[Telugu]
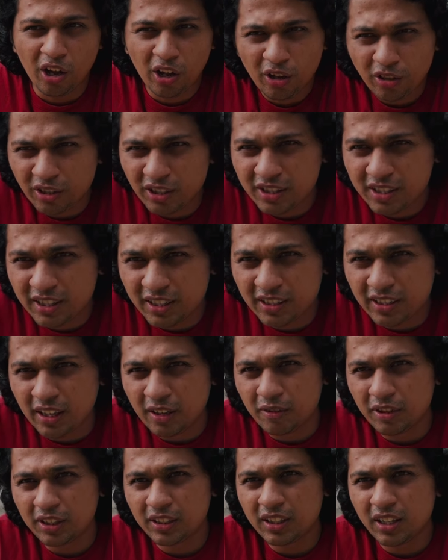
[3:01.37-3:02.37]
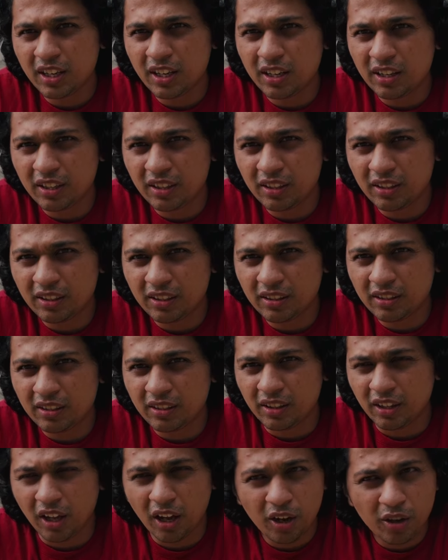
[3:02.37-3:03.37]
ఆలోచించిన తర్వాత
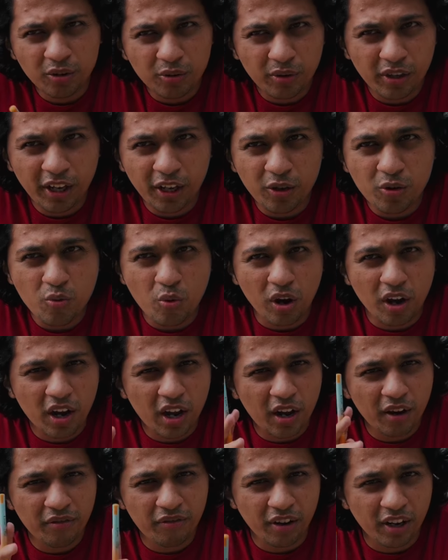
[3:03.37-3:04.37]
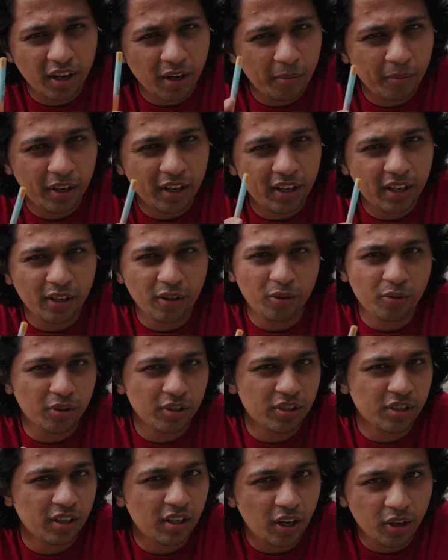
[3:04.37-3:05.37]
నాకు నేను ఒక్క ఫండమెంటల్
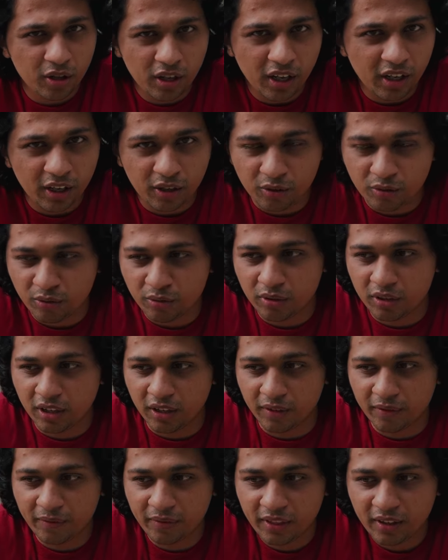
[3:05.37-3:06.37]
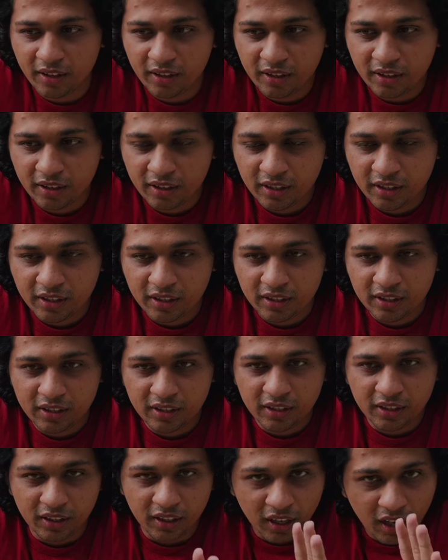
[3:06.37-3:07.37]
క్వశ్చన్ అడగాలనుకుంటున్నాను
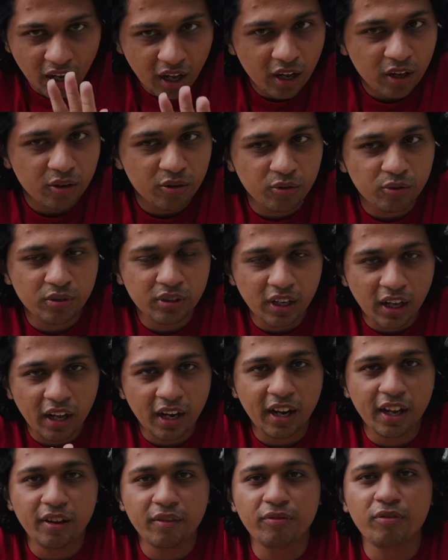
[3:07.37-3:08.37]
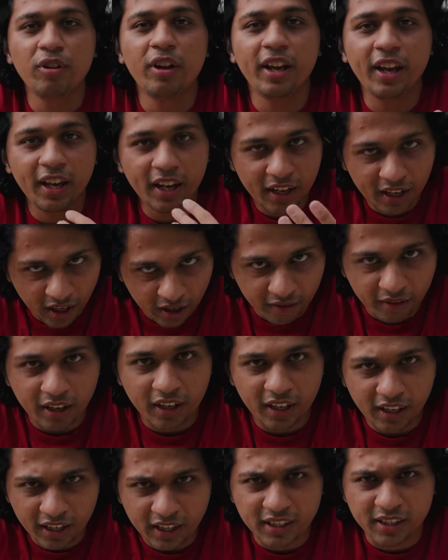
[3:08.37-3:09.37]
నాకు నా లైఫ్లో ఏం
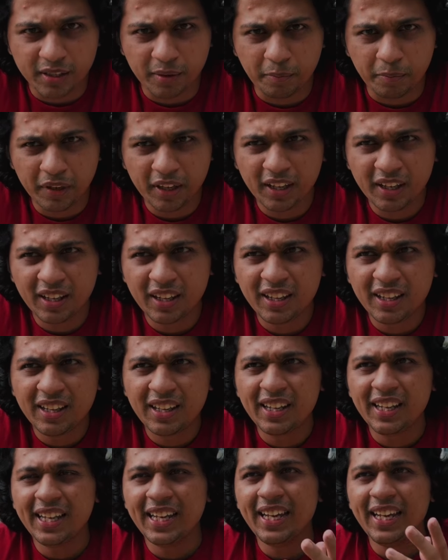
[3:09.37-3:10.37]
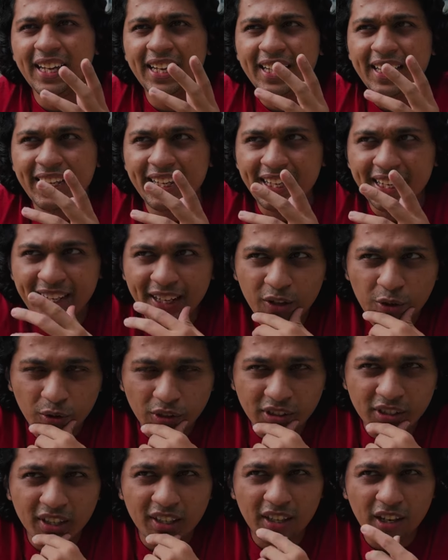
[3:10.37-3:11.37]
కావాలి అని చెప్పి ఈ
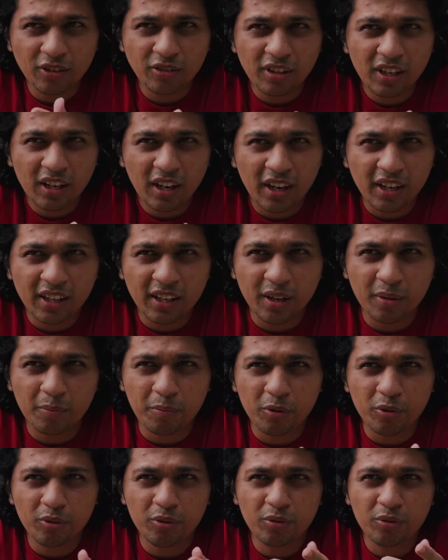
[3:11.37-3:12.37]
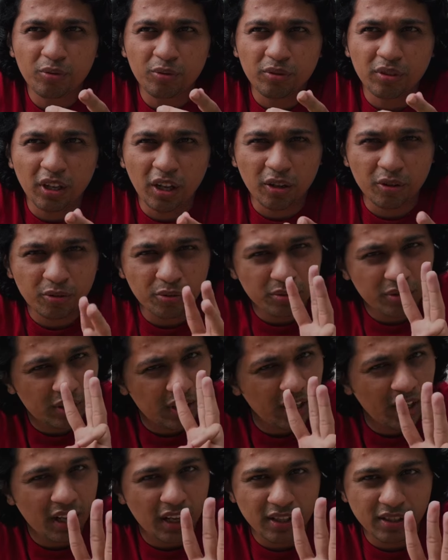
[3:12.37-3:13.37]
క్వశ్చన్ నన్ను నేను అడిగినప్పుడు నాకు
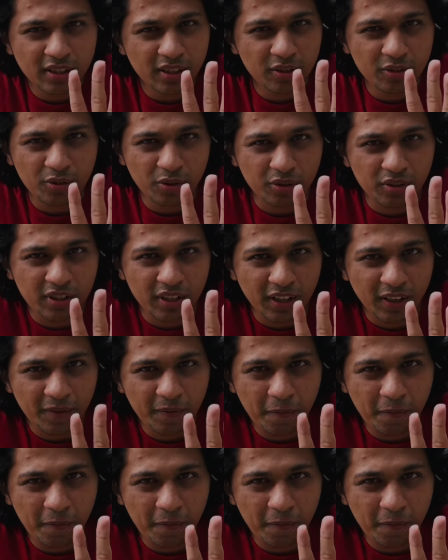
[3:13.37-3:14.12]
త్రీ ఆన్సర్స్ వచ్చాయి